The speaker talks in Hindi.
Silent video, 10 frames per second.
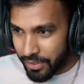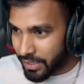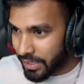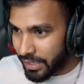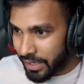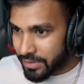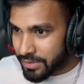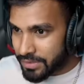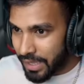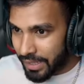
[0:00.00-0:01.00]
रखनी है
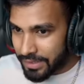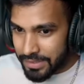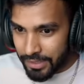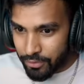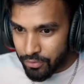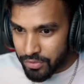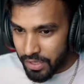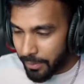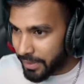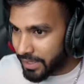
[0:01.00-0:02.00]
साथ के साथ
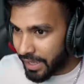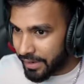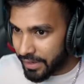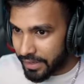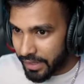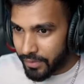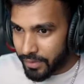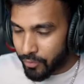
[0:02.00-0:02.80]
उसका भी ध्यान रखना है